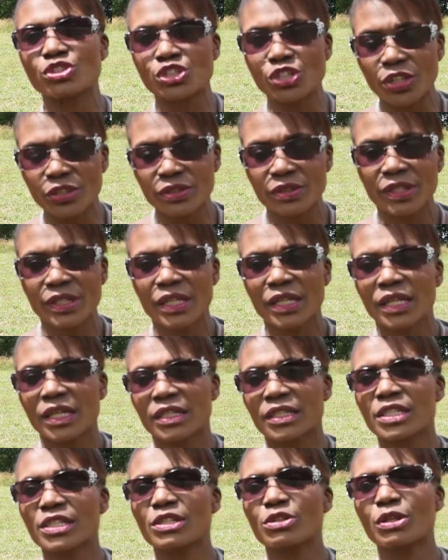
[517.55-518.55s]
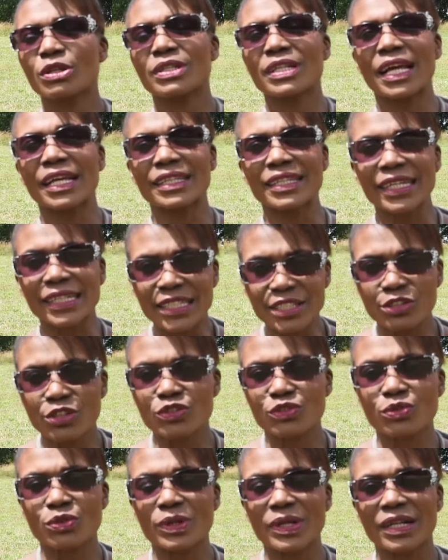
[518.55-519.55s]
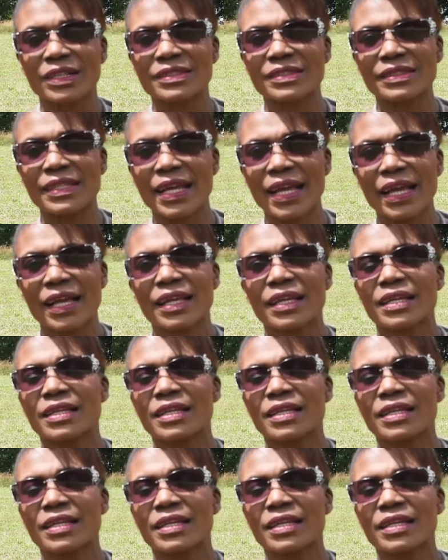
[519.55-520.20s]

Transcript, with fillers: jeune qui l'a guéri de son cancer,